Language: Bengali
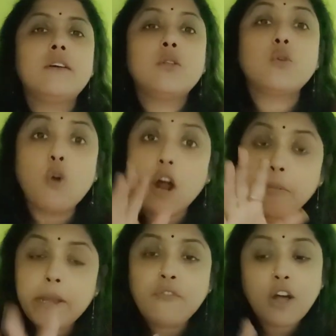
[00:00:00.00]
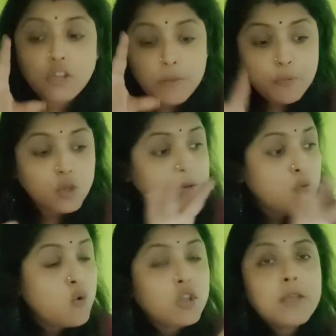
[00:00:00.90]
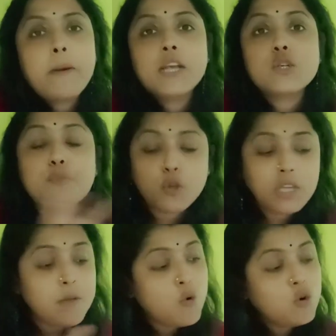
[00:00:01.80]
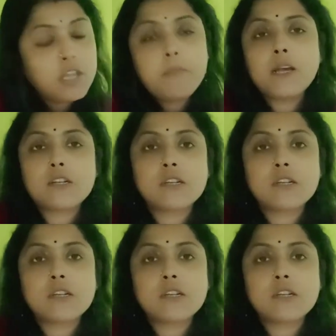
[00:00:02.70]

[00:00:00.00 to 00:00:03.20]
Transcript: তোর কর্মের ফল তুই প্রতি মুহূর্তে পাস প্রতি মুহূর্তে পাস